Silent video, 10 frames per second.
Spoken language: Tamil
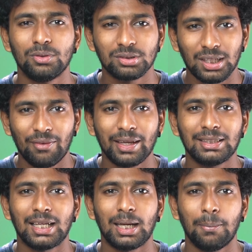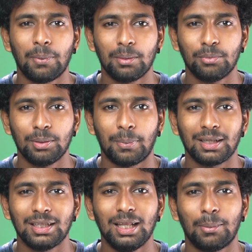புதுசாக வாங்கி செட்டப் பண்ணும்போது
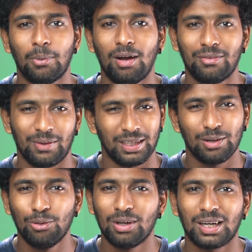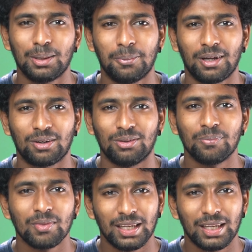பார்த்தா அதில் பிளாட்வேர் எவ்வளோ கடுப்பு கடுப்பாக இருக்கும்